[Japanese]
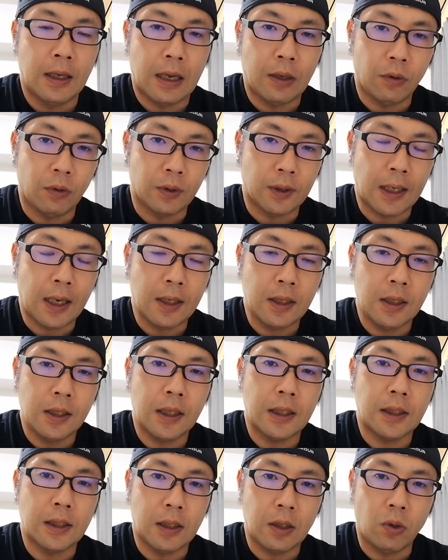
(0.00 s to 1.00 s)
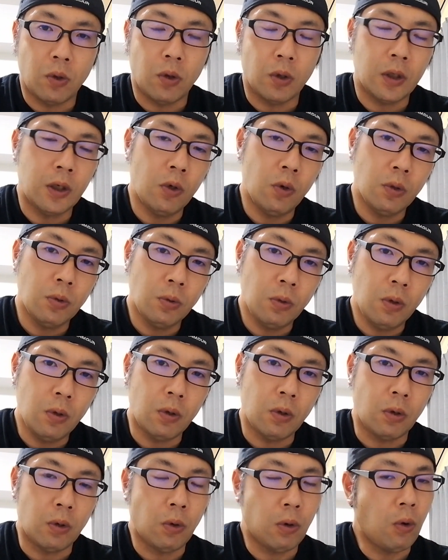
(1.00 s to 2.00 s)
あの3人ですね、の記録
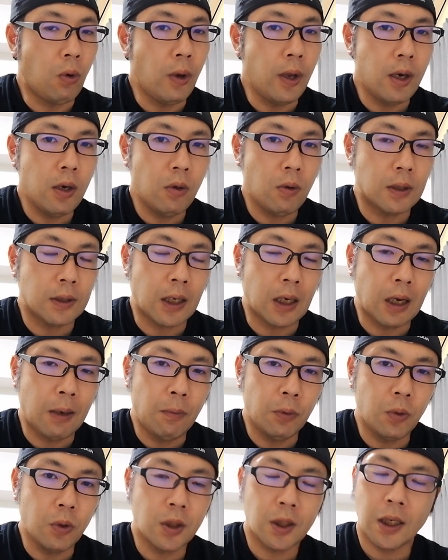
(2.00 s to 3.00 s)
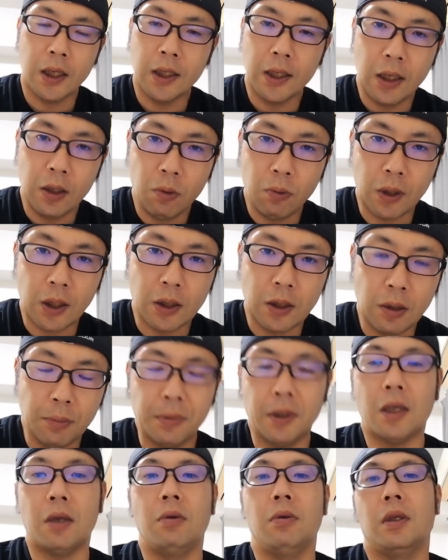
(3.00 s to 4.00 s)
を超えるのは坂本しかいないと私は
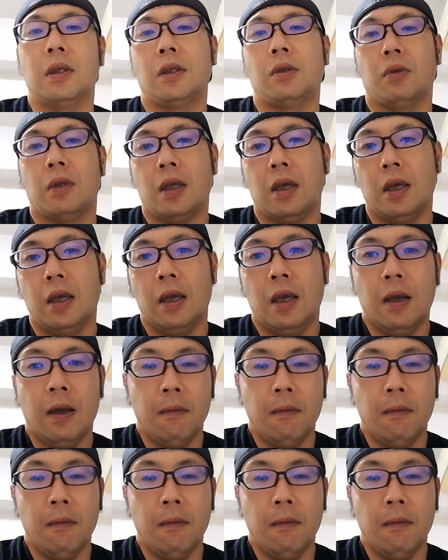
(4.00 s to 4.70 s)
見てるんですよね。